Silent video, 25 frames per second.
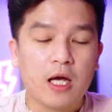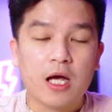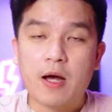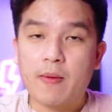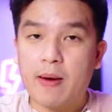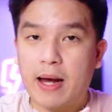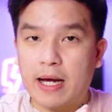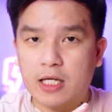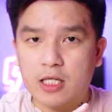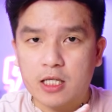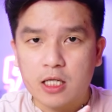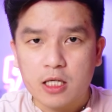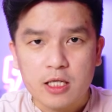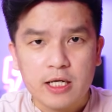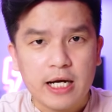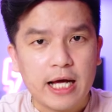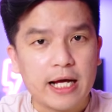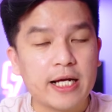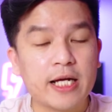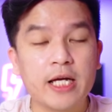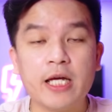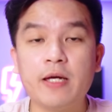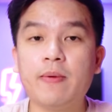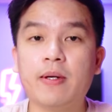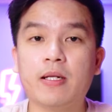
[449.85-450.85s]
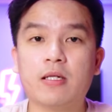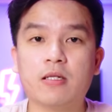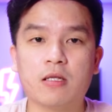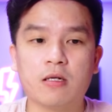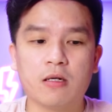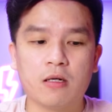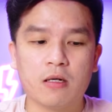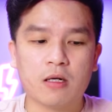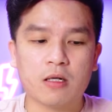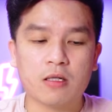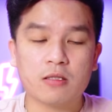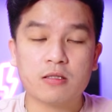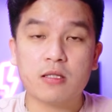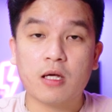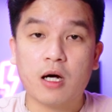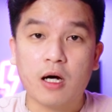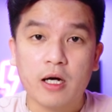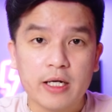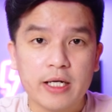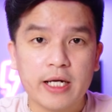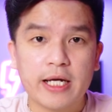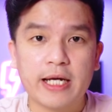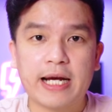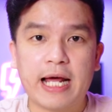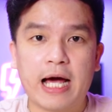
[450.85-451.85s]
các bạn cứ đăng ký bình thường
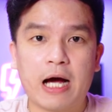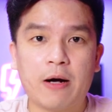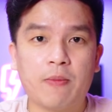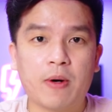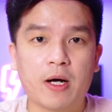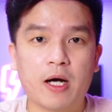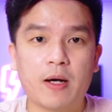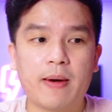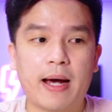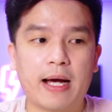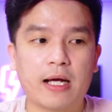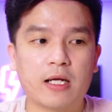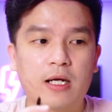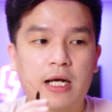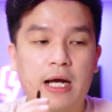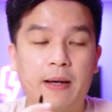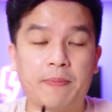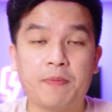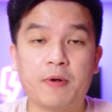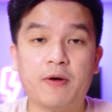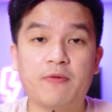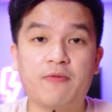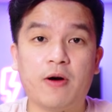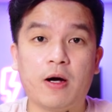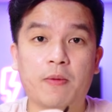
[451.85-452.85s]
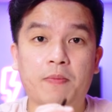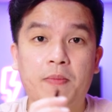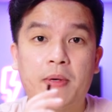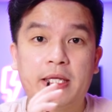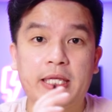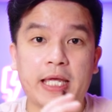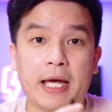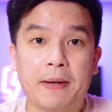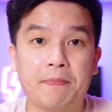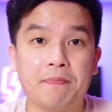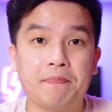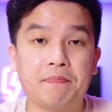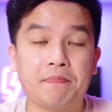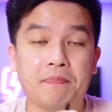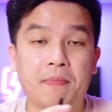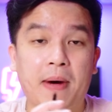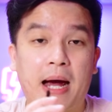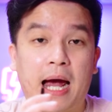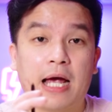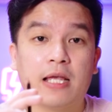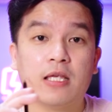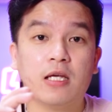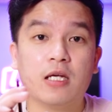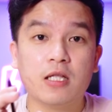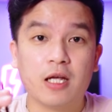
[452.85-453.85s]
tới khi nào mà các bạn gặp cái phần mà nhập
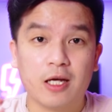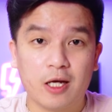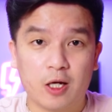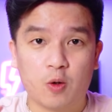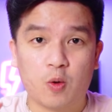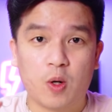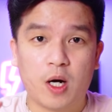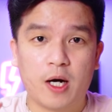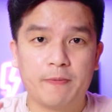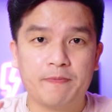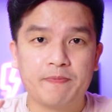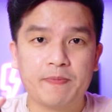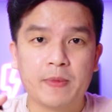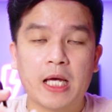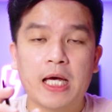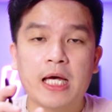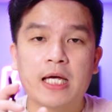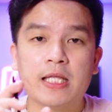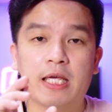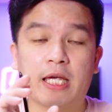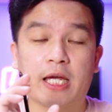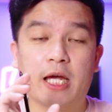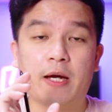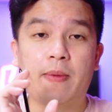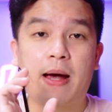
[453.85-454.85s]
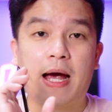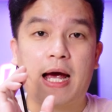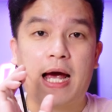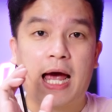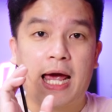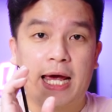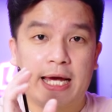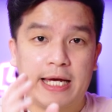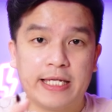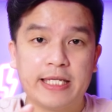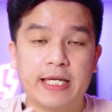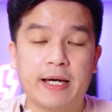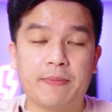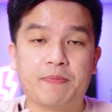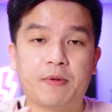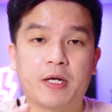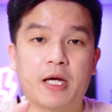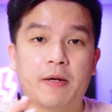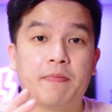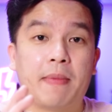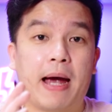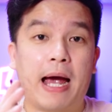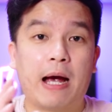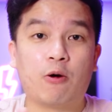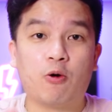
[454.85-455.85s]
mã giới thiệu á thì các bạn hãy nhập
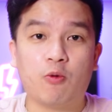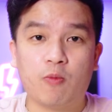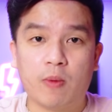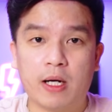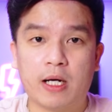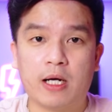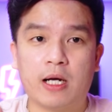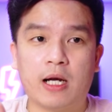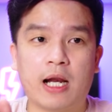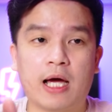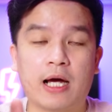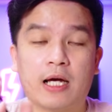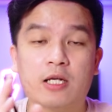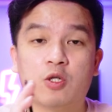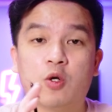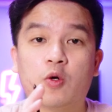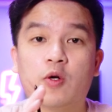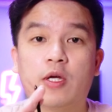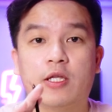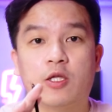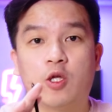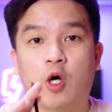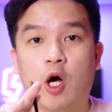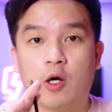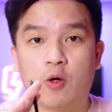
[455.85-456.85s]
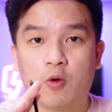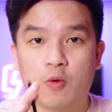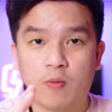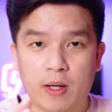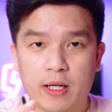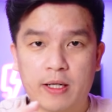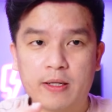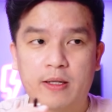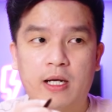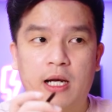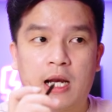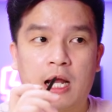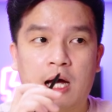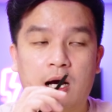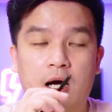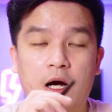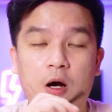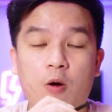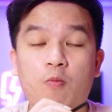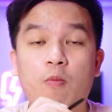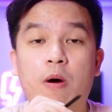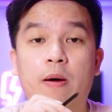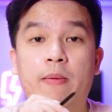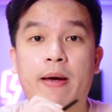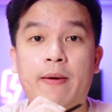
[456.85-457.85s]
cái mã của mình là cái số điện thoại của mình là
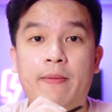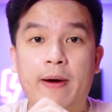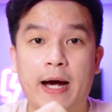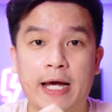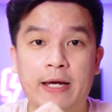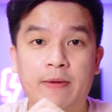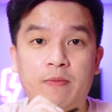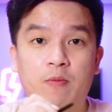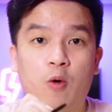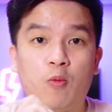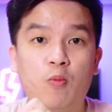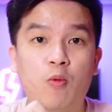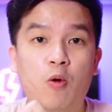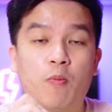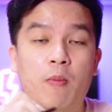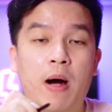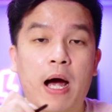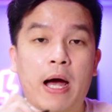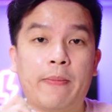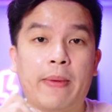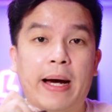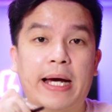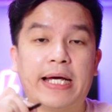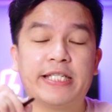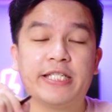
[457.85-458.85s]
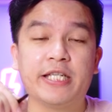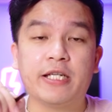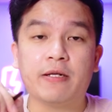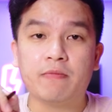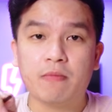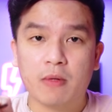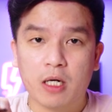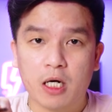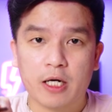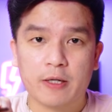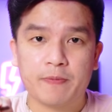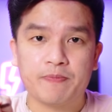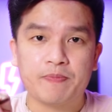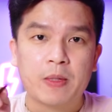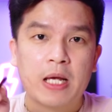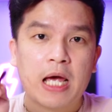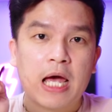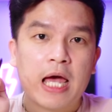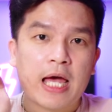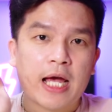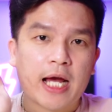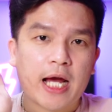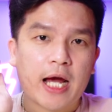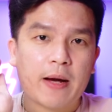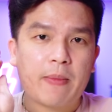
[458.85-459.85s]
0777 413 790
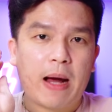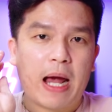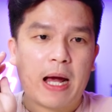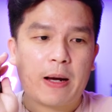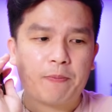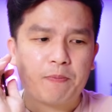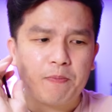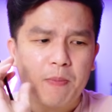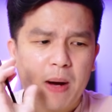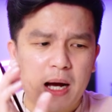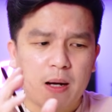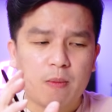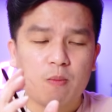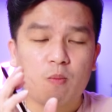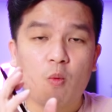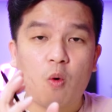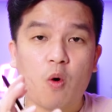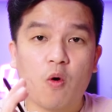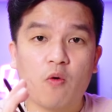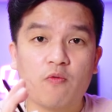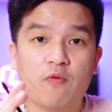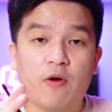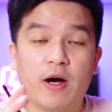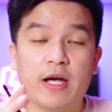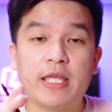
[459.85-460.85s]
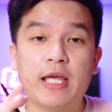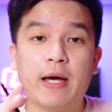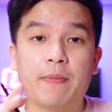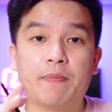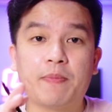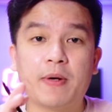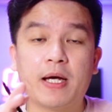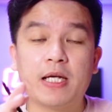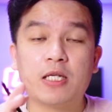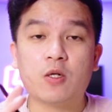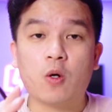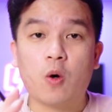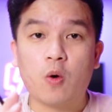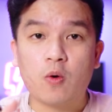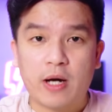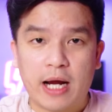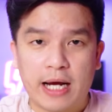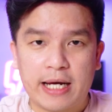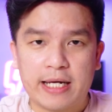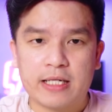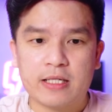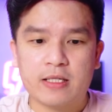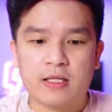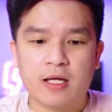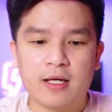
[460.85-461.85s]
các bạn bắt buộc phải nhập cái số
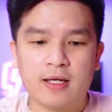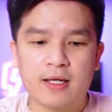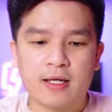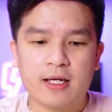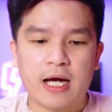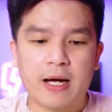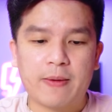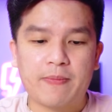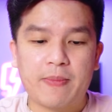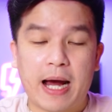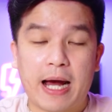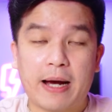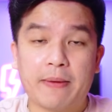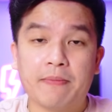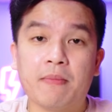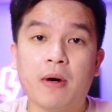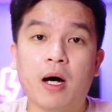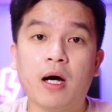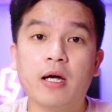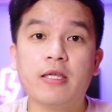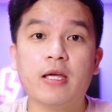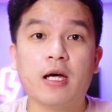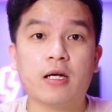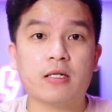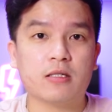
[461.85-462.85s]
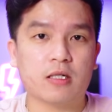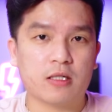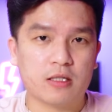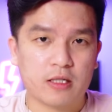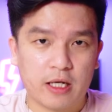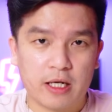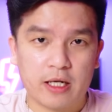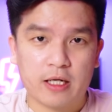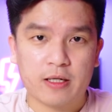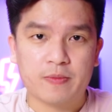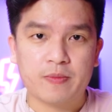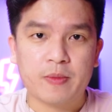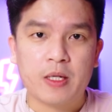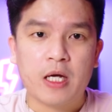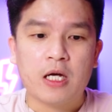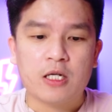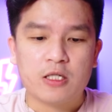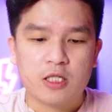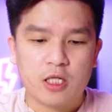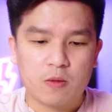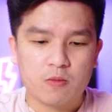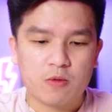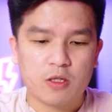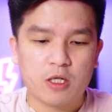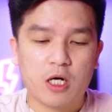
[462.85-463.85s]
này thì các bạn mới nhận được tiền
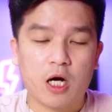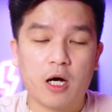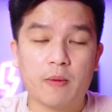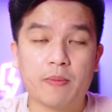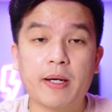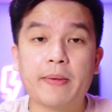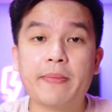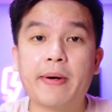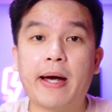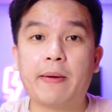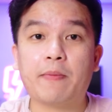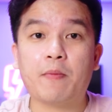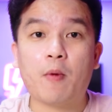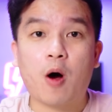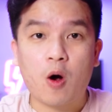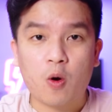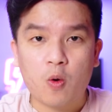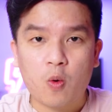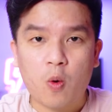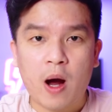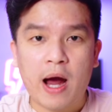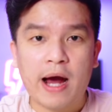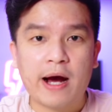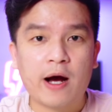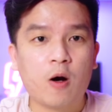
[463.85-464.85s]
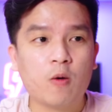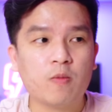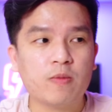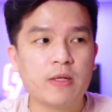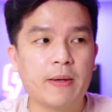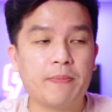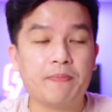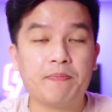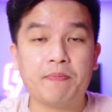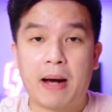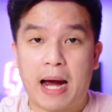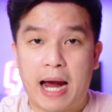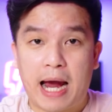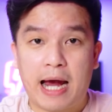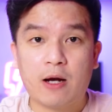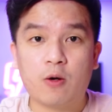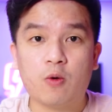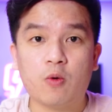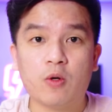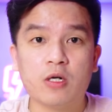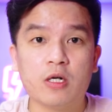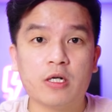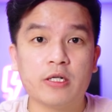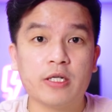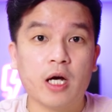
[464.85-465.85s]
trong trường hợp các bạn bỏ qua không nhập mã
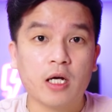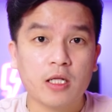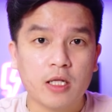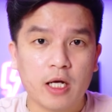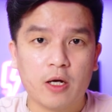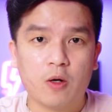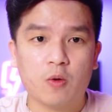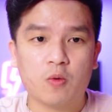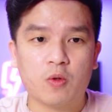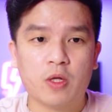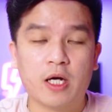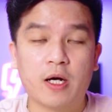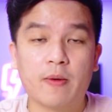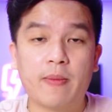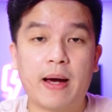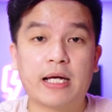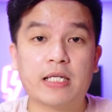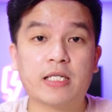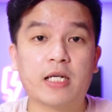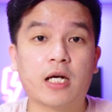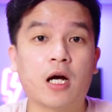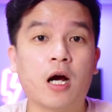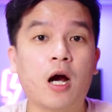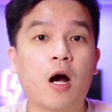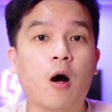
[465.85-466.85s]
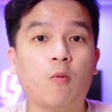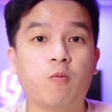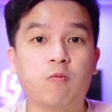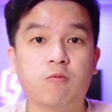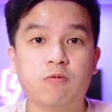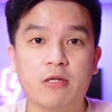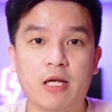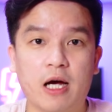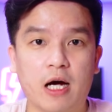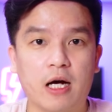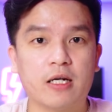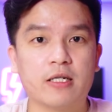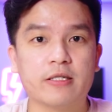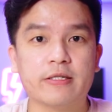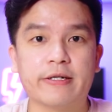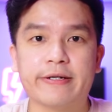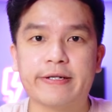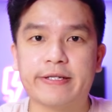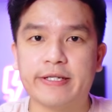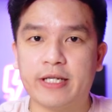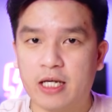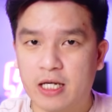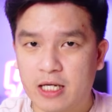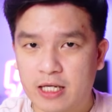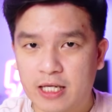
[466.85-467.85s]
của người giới thiệu thì các bạn sẽ không nhận được
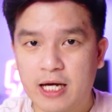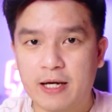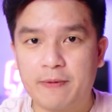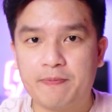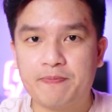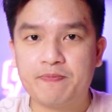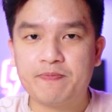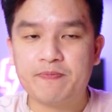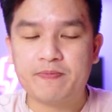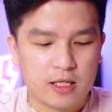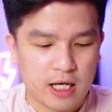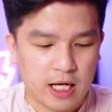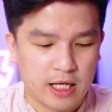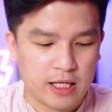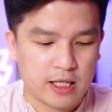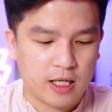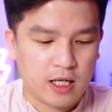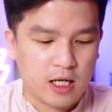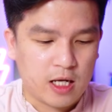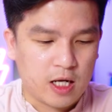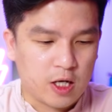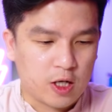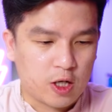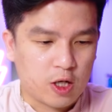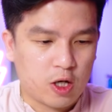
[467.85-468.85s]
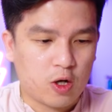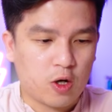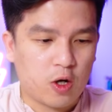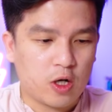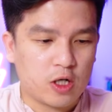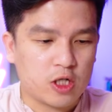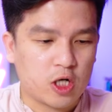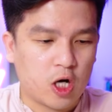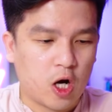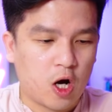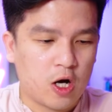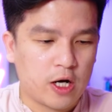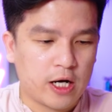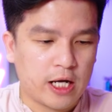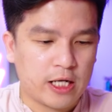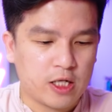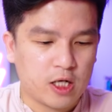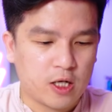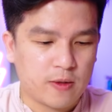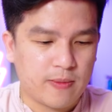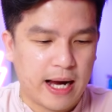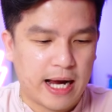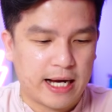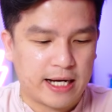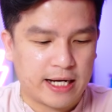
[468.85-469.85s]
gì nhé đây nó nói rõ ở đây
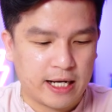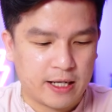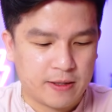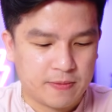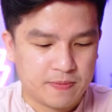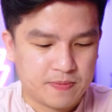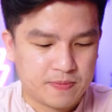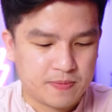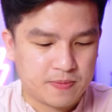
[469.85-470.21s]
cho các bạn nè